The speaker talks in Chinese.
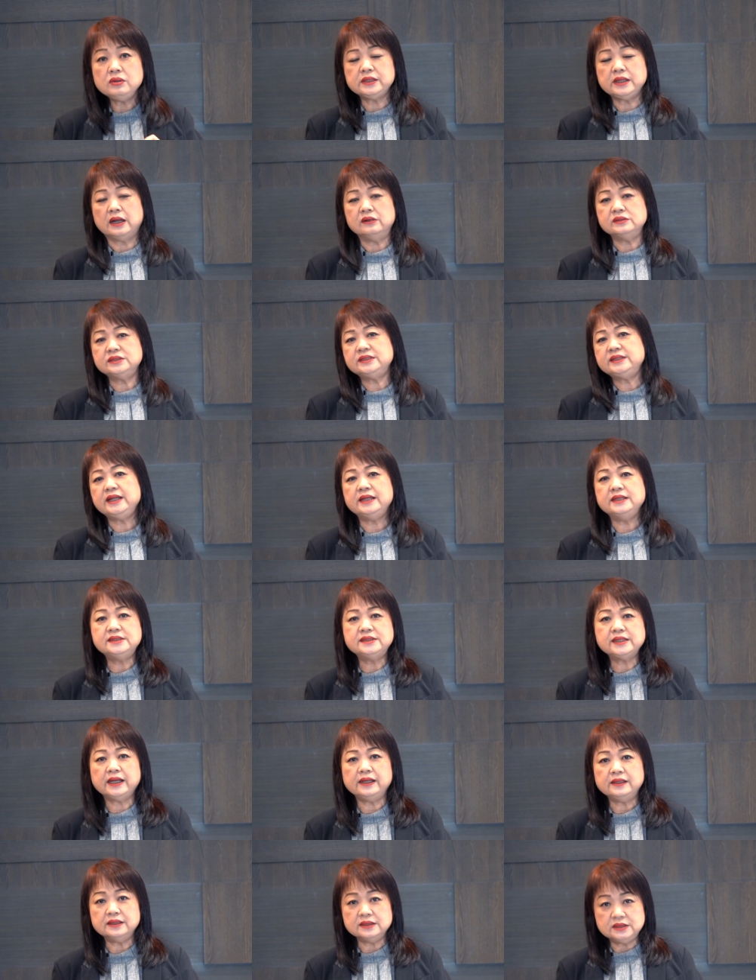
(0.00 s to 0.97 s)
导现
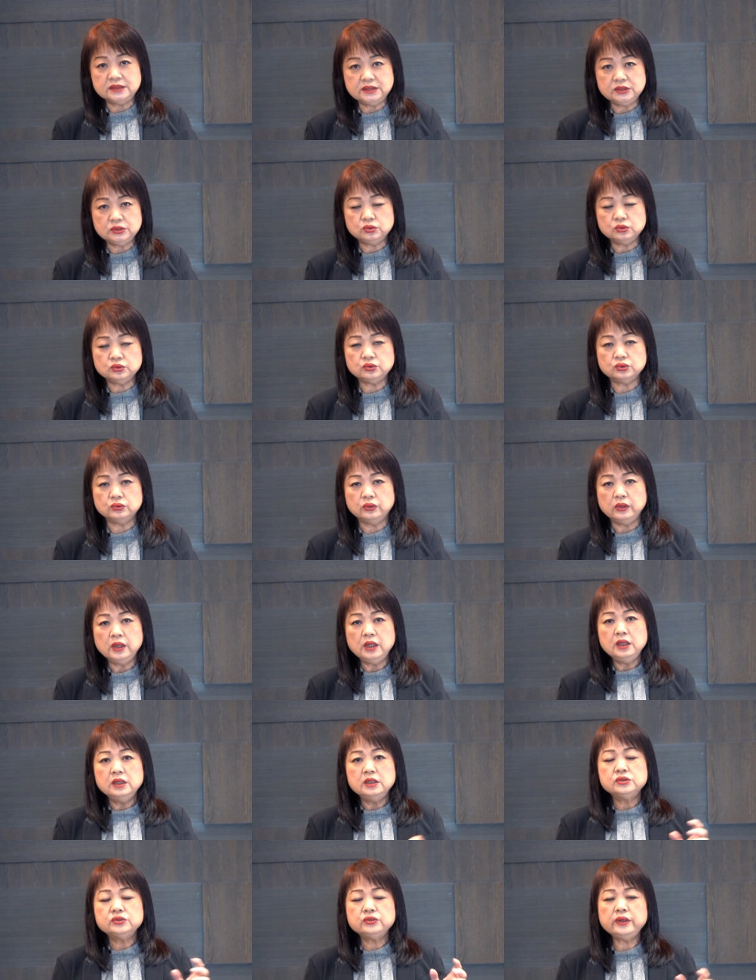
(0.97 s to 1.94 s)
在的基督徒，
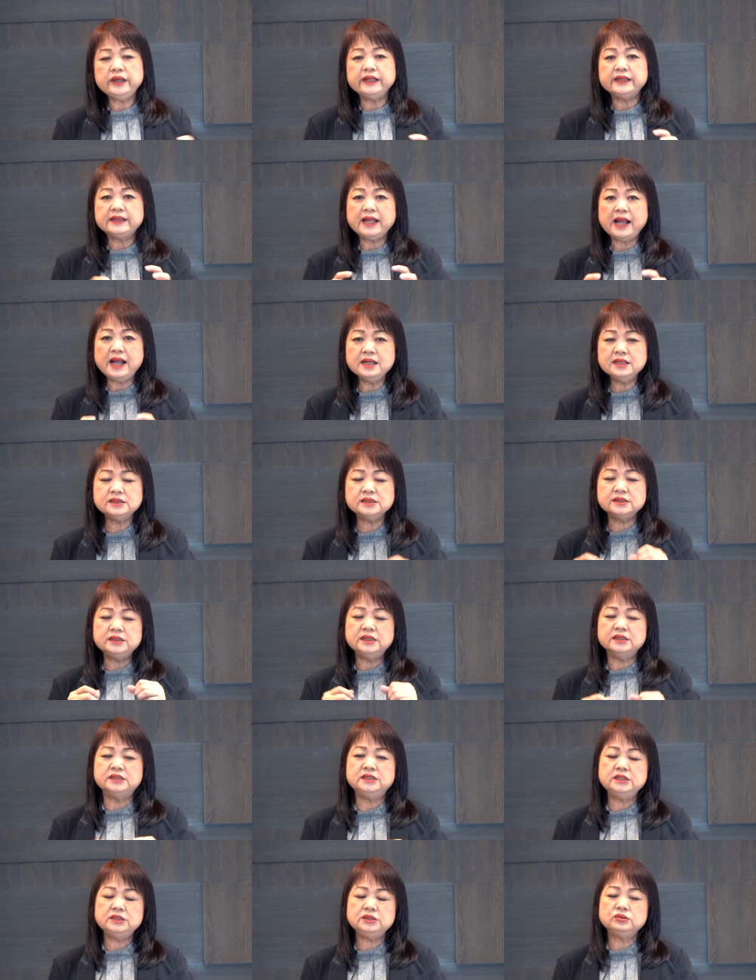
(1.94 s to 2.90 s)
所以当时
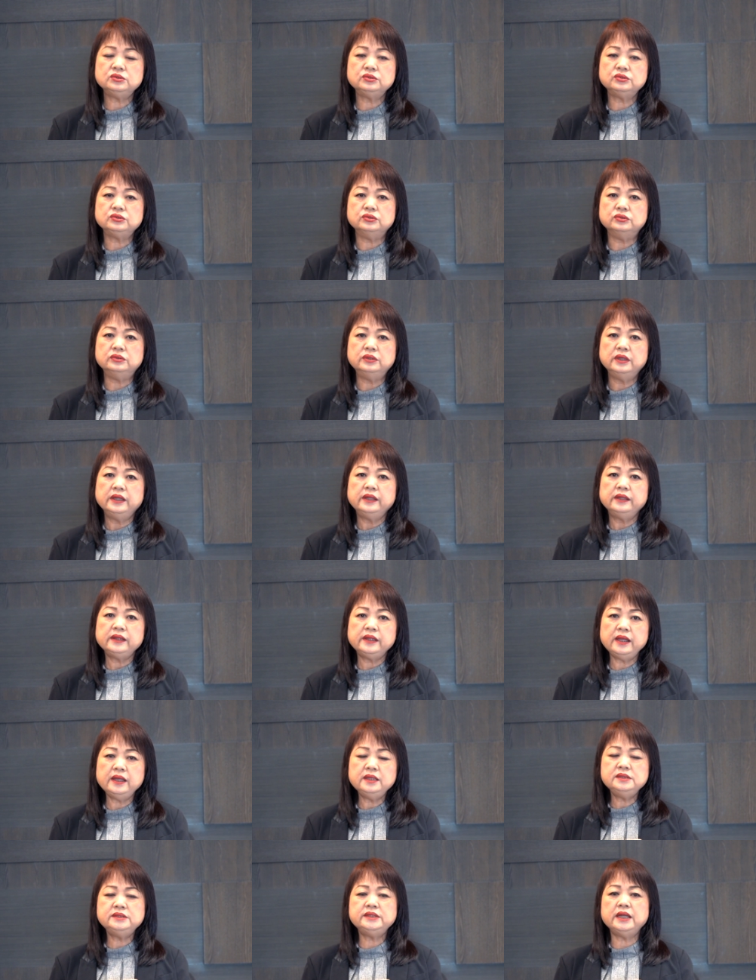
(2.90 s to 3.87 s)
的基督徒
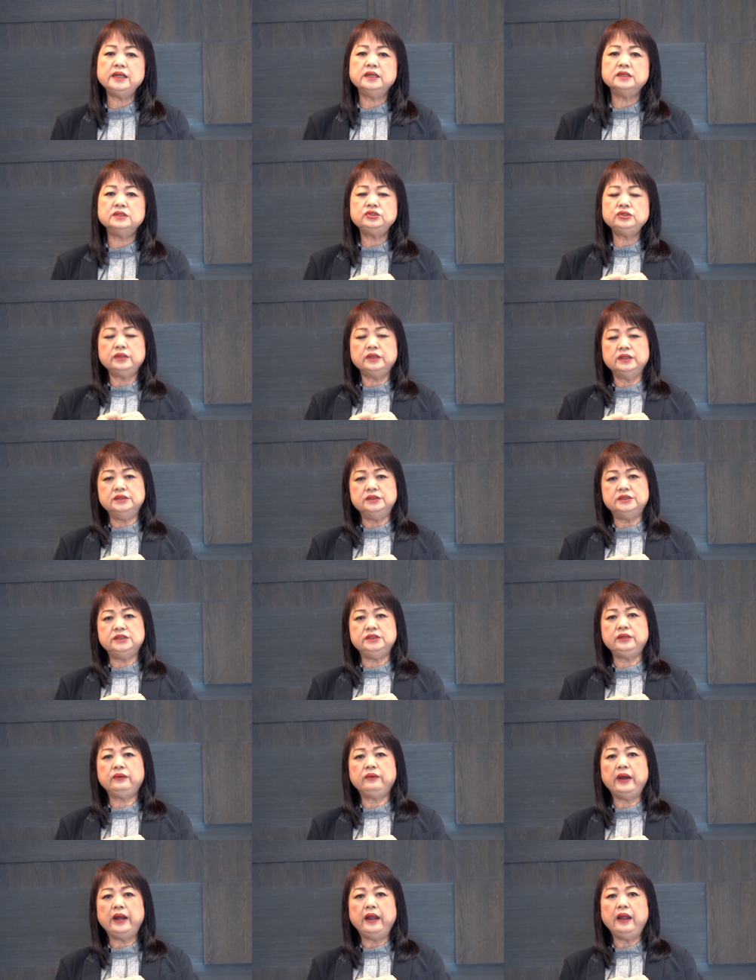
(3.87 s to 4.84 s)
听见了就很
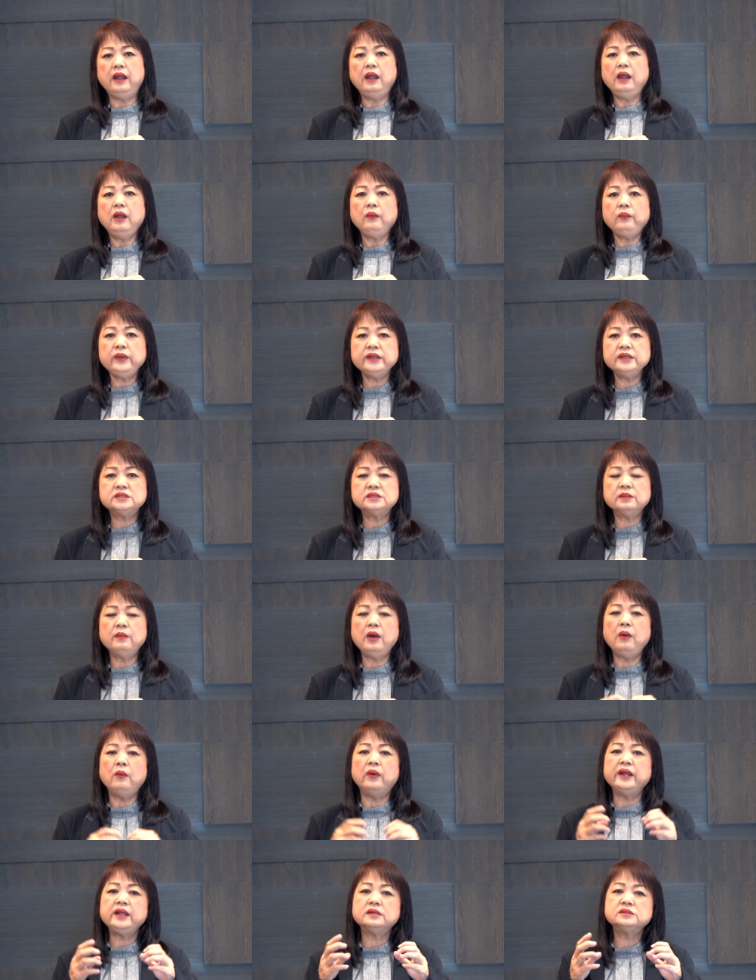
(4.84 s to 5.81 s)
奇怪。为什
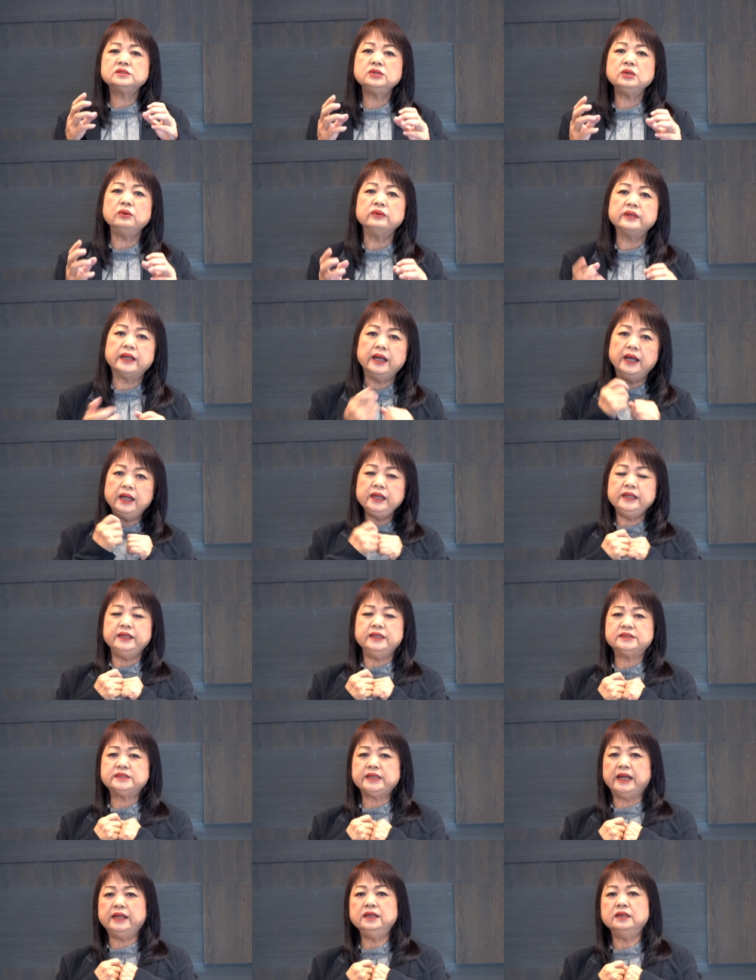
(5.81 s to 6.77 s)
么我要受隔离
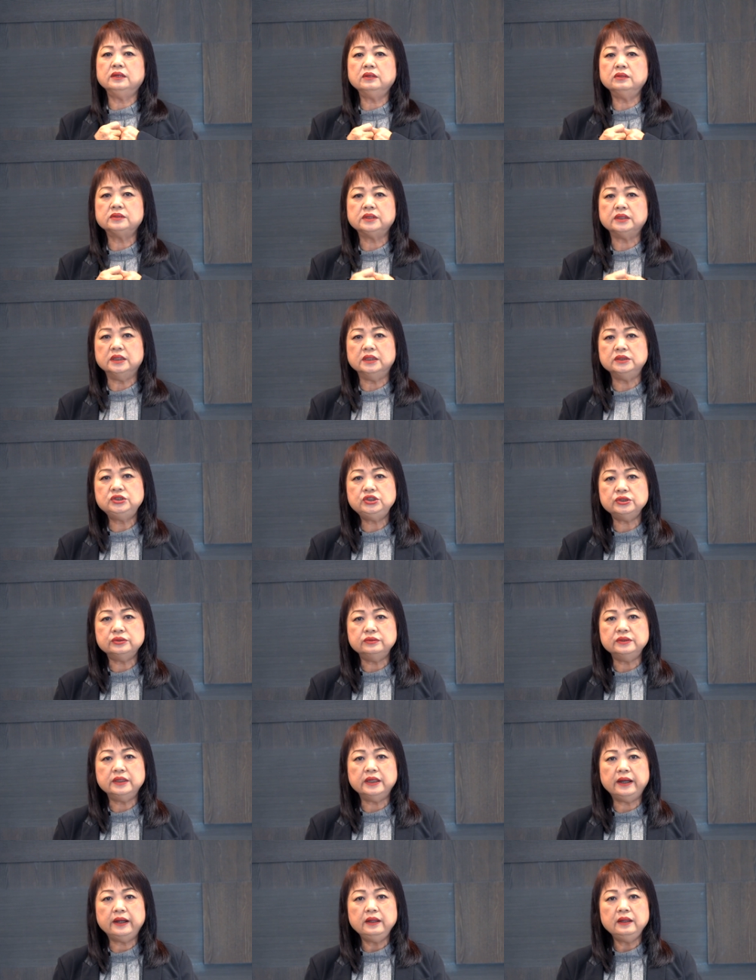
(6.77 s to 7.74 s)
才能够得
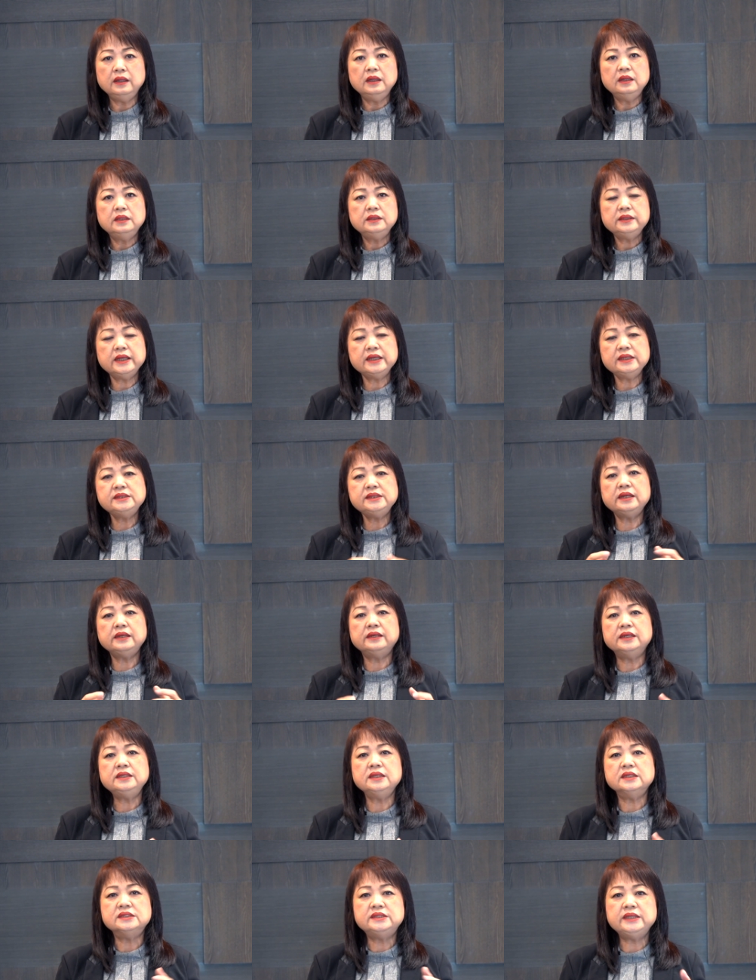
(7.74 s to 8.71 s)
救呢？那些
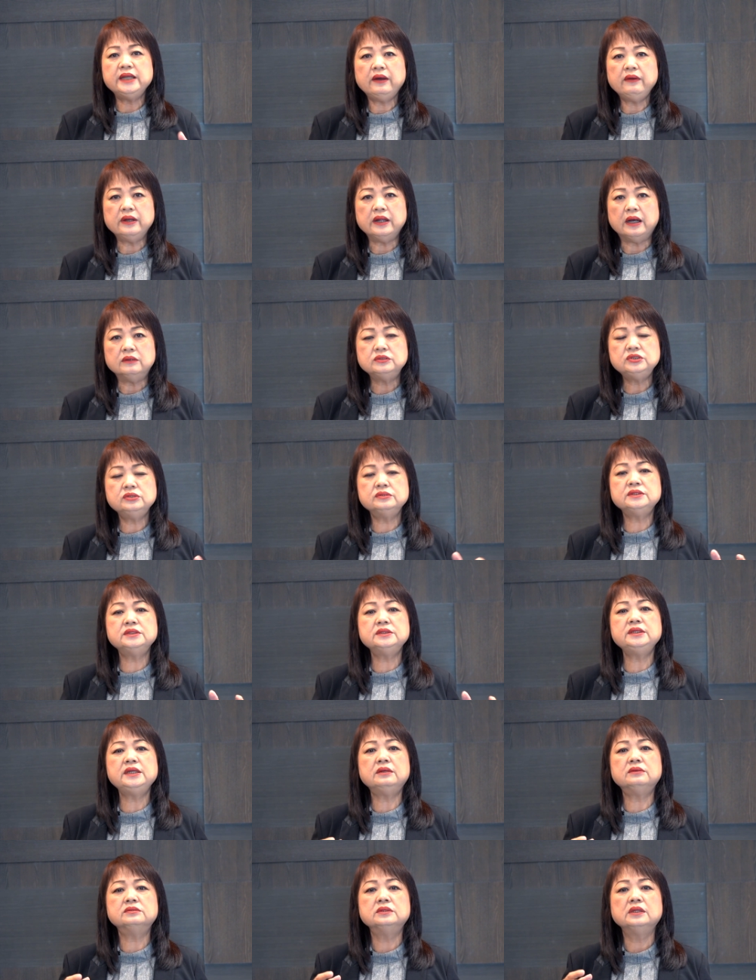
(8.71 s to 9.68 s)
人的骄傲就
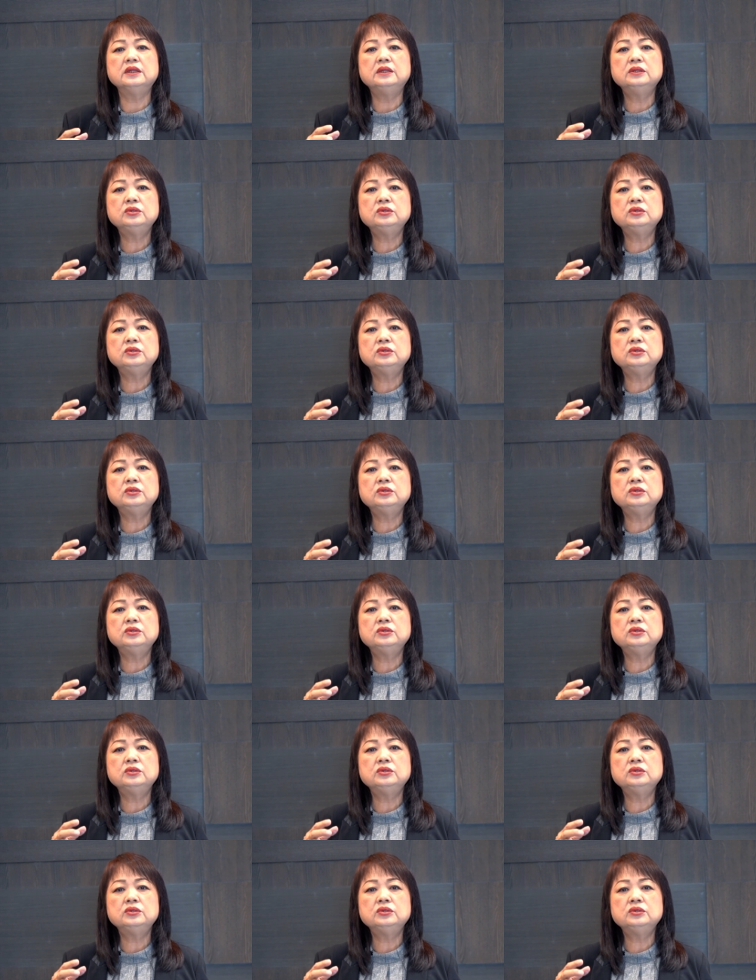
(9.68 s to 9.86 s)
是要